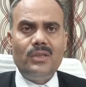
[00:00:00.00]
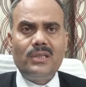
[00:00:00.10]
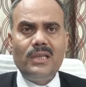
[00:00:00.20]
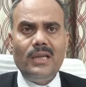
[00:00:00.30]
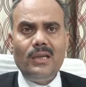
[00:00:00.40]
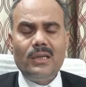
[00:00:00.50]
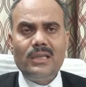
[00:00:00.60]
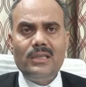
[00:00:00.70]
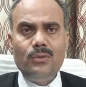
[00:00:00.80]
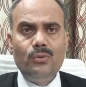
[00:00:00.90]
जिससे
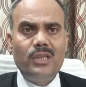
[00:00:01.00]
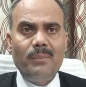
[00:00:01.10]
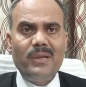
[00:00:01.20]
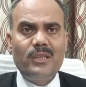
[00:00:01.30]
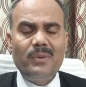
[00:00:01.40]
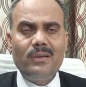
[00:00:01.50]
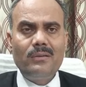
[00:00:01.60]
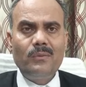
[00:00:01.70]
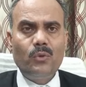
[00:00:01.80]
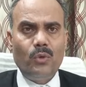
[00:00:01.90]
किसी दूसरे व्यक्ति पर
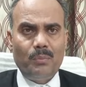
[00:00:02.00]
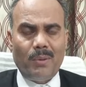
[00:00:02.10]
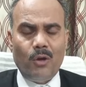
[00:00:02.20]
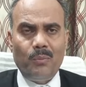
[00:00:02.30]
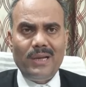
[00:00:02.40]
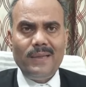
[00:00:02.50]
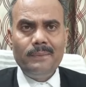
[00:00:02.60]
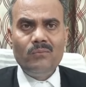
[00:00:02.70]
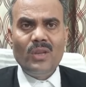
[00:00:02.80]
कोई प्रभाव पड़े